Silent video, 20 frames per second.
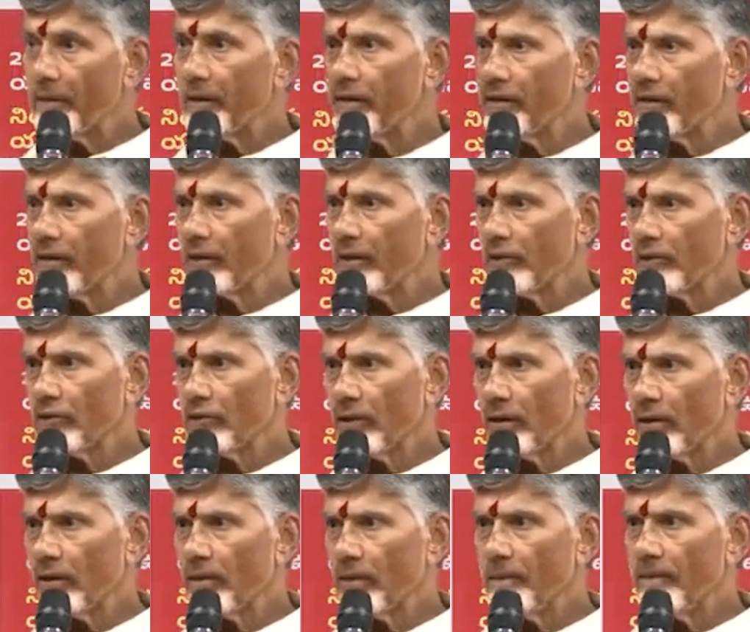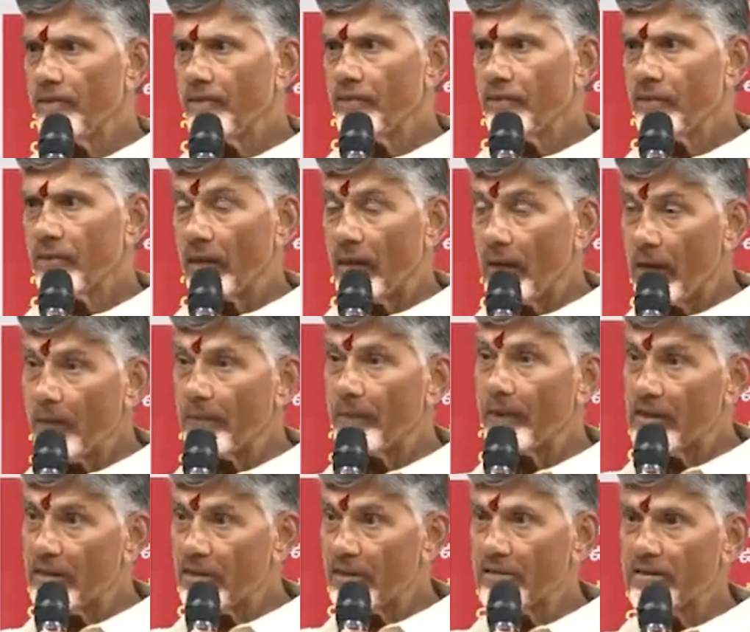ఏం పని చేయగలుగుతున్నారు ఏ
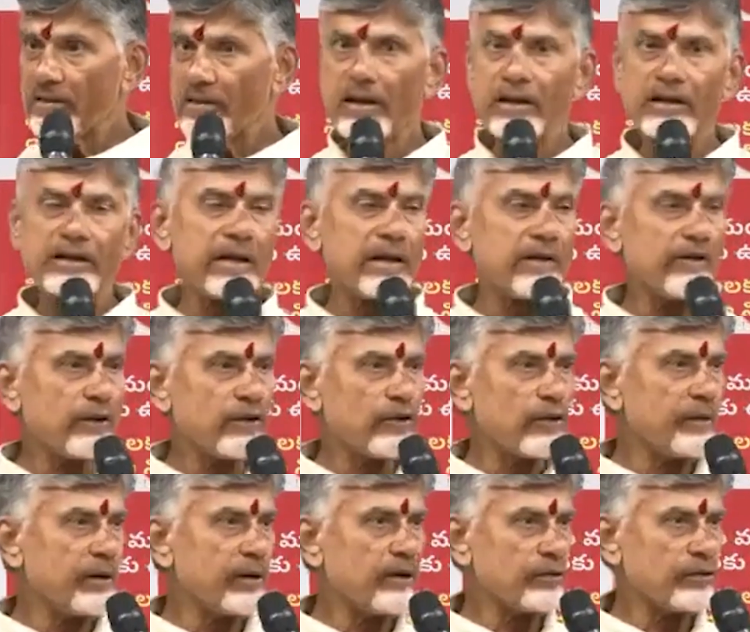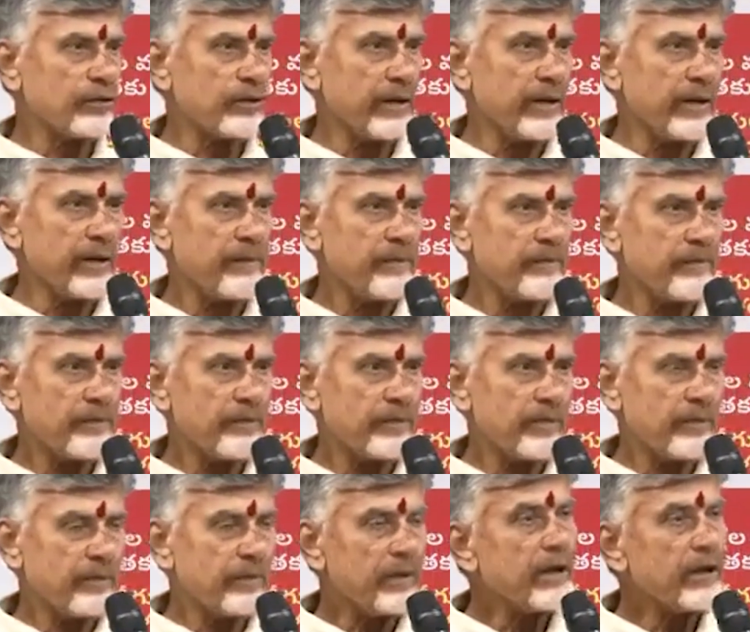పని చేస్తే ఆదాయం ఎక్కువ పెరుగుతుంది
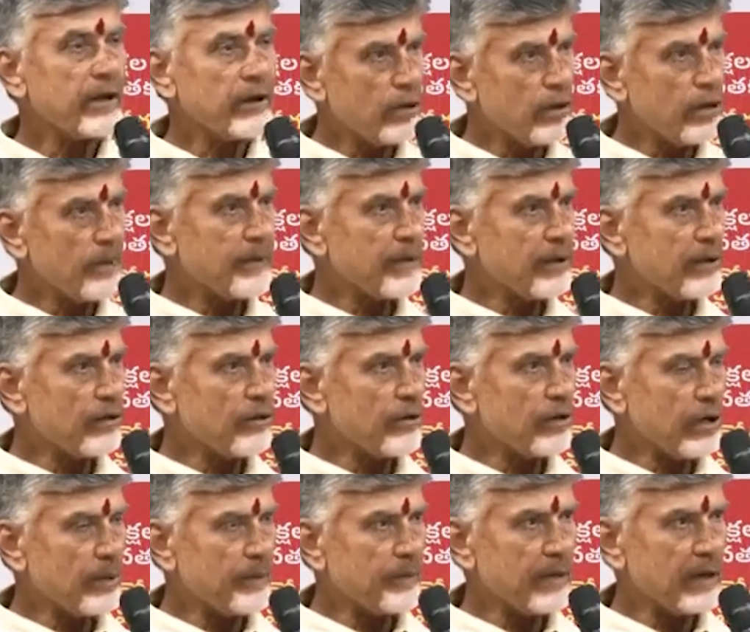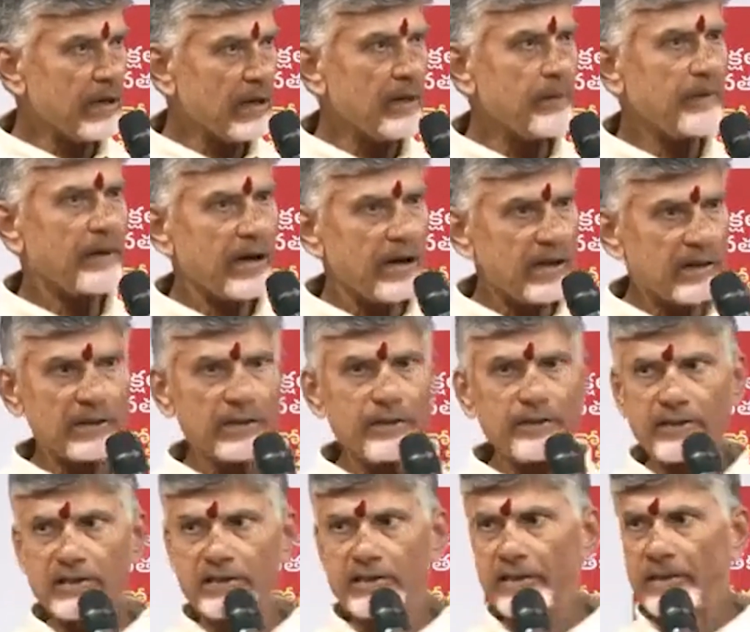మీ ఇంట్లో పిల్లలు ఉంటే పిల్లల్ని బాగా
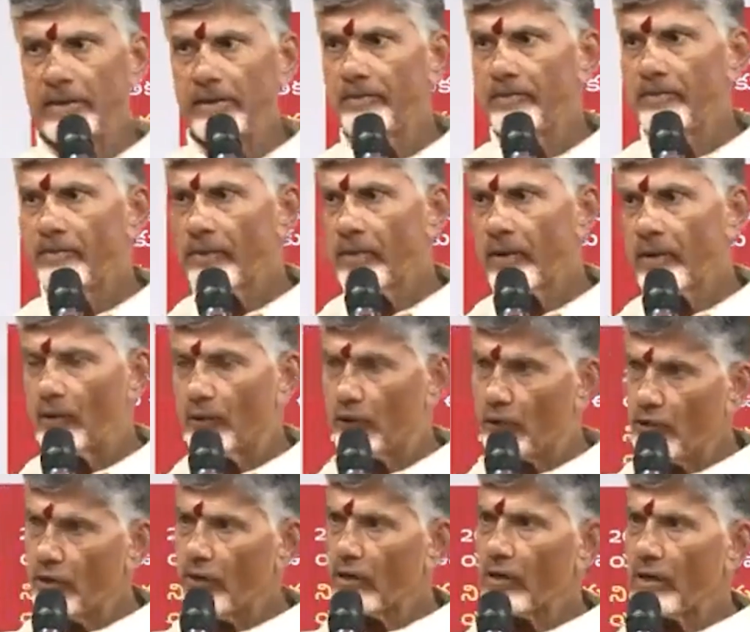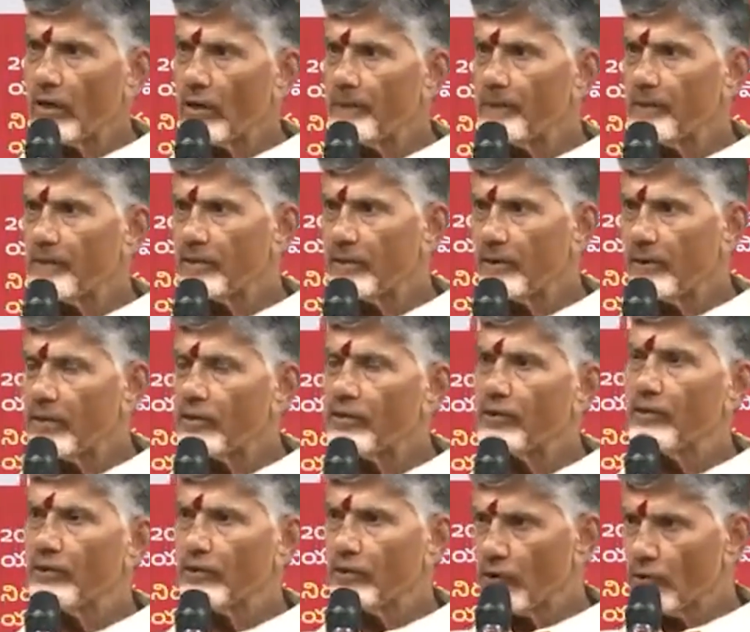చదివించి ఉద్యోగాలు ఇప్పిస్తే వాళ్ళ
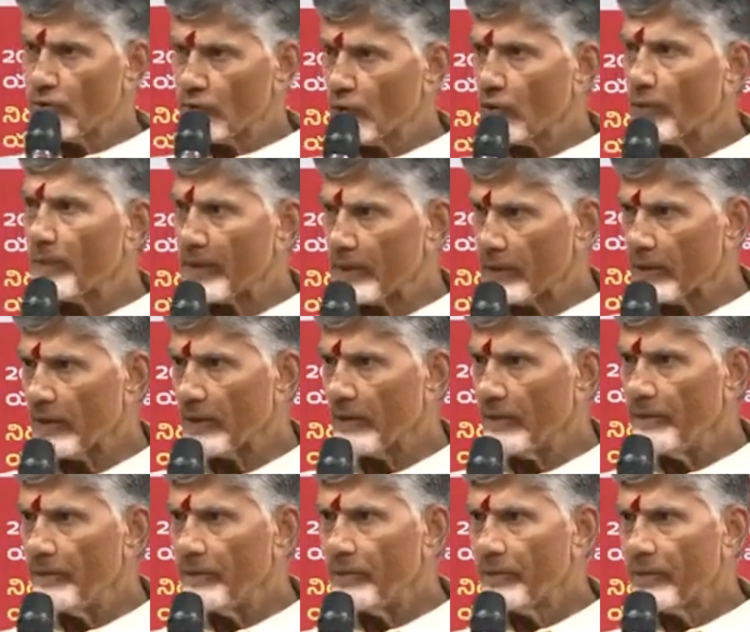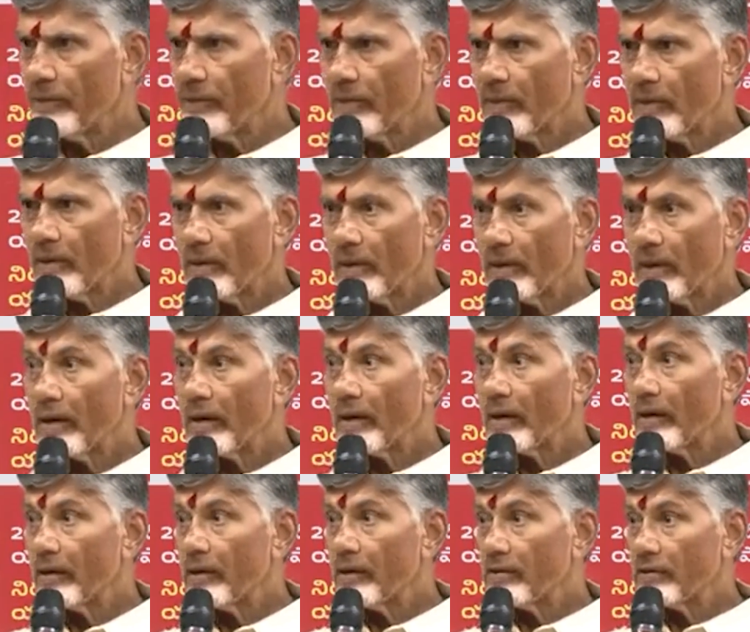జీవితంలో సుఖపడతారు
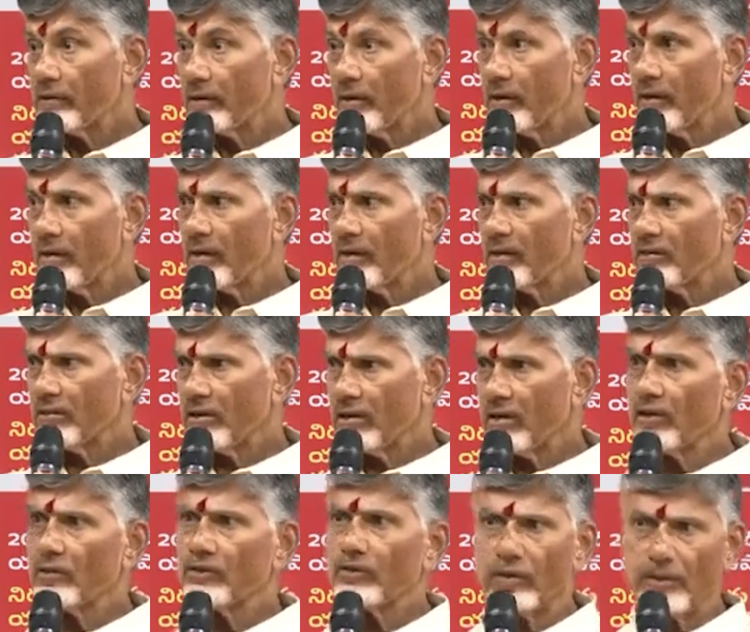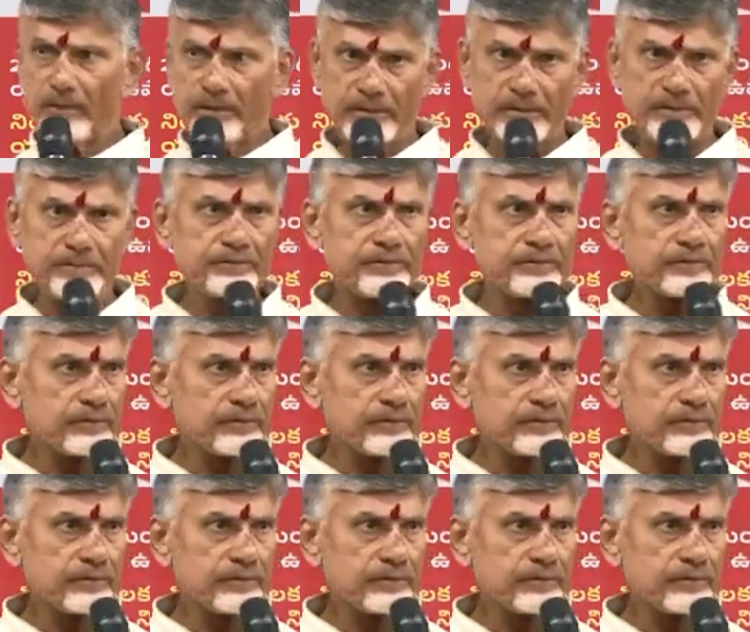ఇలాంటివి చేయడానికి చాలా సులభం